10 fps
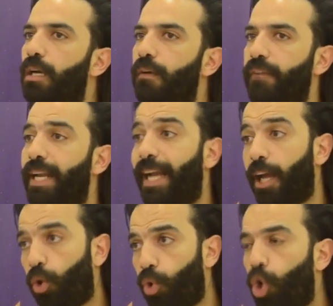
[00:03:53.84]
في
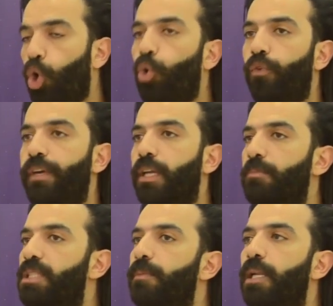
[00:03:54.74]
نجاحه وفكرة
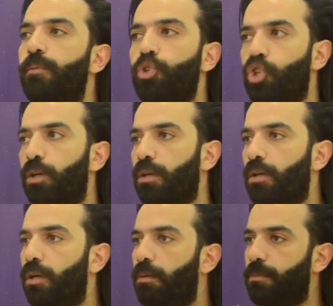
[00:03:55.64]
بسم الله ما شاء
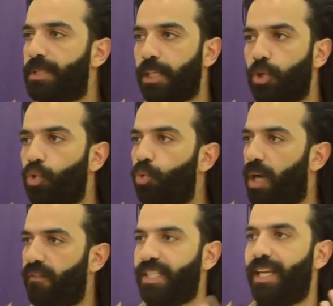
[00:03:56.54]
الله بسنه
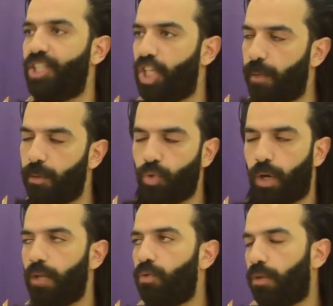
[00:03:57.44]
محافظ على شبابه
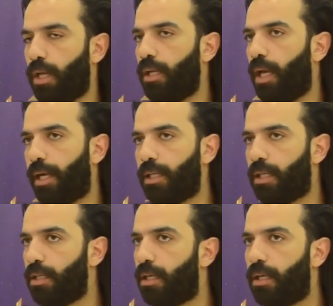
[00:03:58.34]
وعنده يعني حاجات
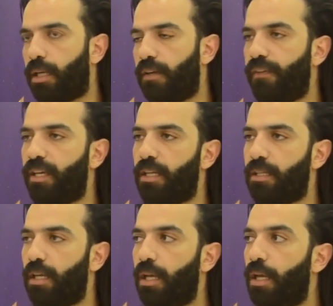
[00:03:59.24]
كتيرة لكن فكرة
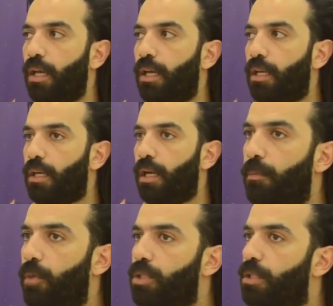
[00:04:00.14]
ان
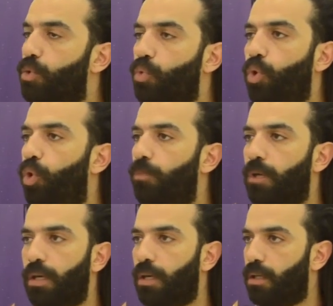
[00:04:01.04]
مصر طول
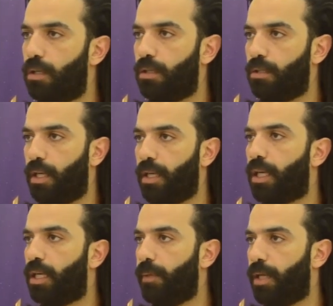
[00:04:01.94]
عمرها تاريخ
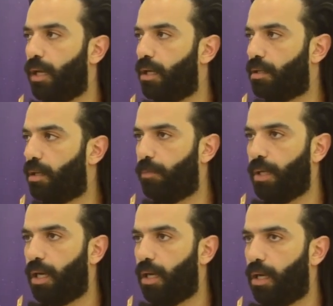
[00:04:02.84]
كبير احنا
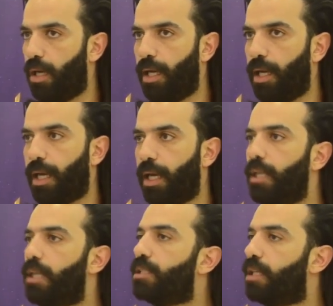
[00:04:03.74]
اتربينا على
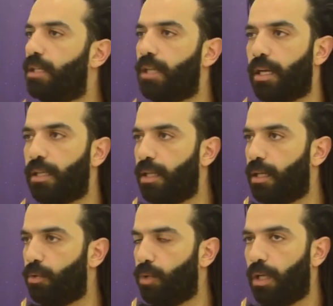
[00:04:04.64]
اغاني ناس كتيره
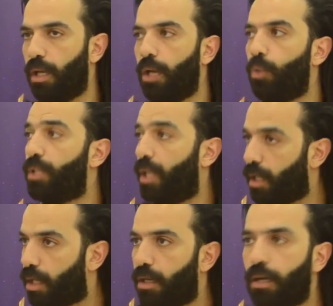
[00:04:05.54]
جدا
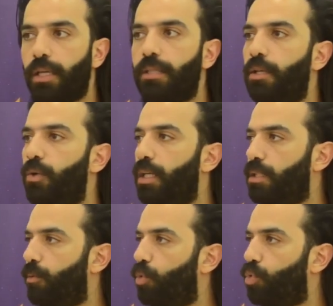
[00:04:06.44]
وتاريخ لغايه
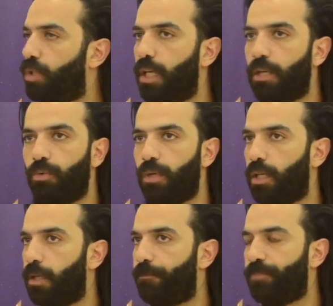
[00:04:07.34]
دلوقتي موجودين
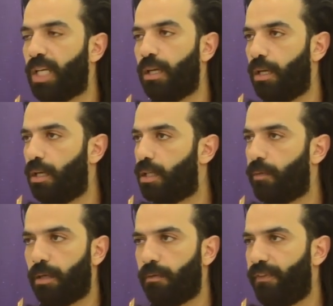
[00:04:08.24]
و... لا
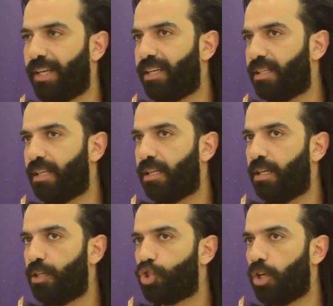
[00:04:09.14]
طبعا فكره ان
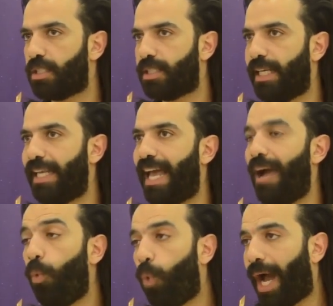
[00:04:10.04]
الشخص
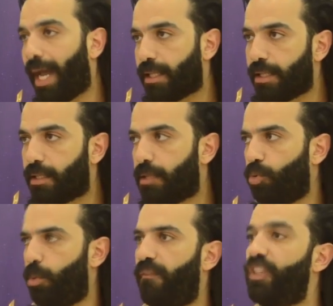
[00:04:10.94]
اوحد
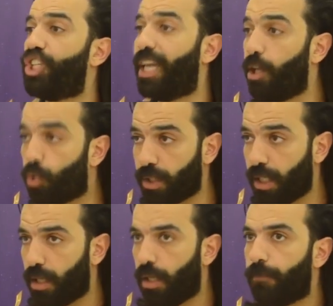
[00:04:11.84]
ومفيش غيره
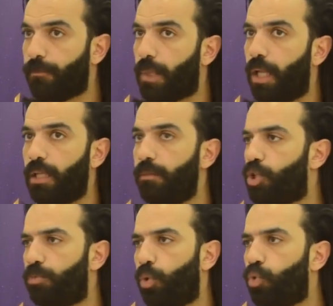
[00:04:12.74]
دي لا دي
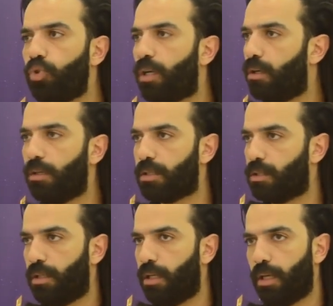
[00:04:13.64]
مش موجوده
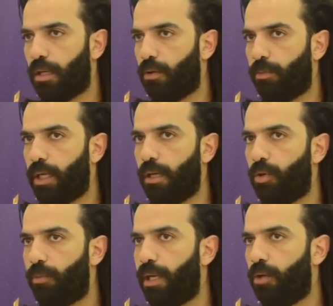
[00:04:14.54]
خالص يعني امال
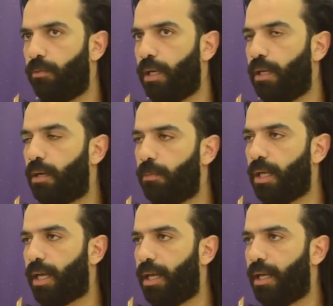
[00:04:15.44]
امال امال ليه
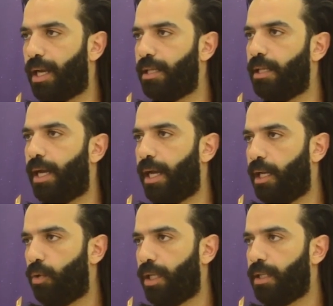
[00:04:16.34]
ربنا خلقنا عندنا
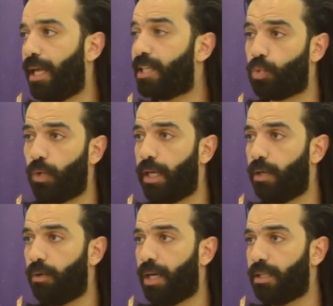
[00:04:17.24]
عقل وعندنا اذواق
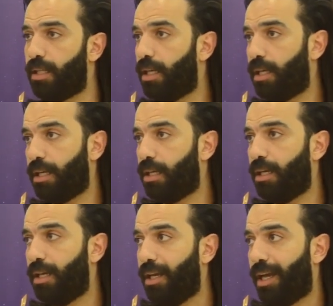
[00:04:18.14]
وعندنا
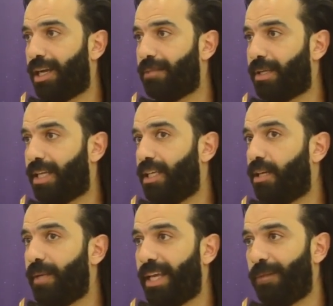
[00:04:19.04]
حاجات كتيره
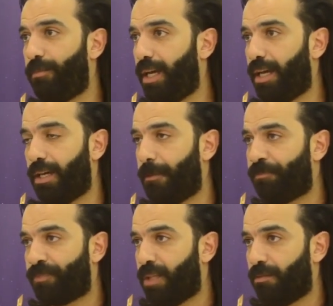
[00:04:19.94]
بنحبها
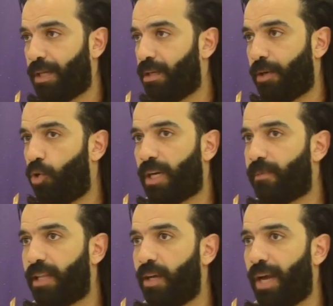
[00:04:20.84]
يعني ما عمرك
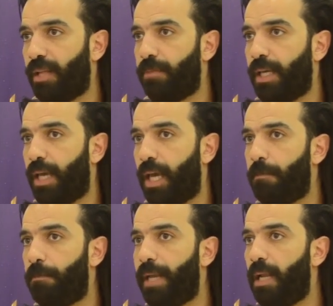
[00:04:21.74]
ما تلاقي واحد
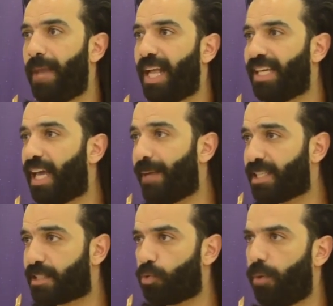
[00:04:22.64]
بيحب المانجا
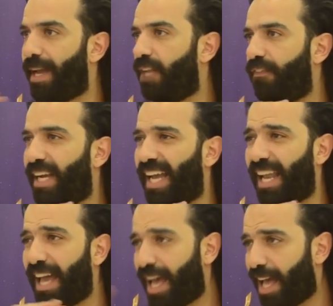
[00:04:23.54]
بس وباقي الفاكهه لا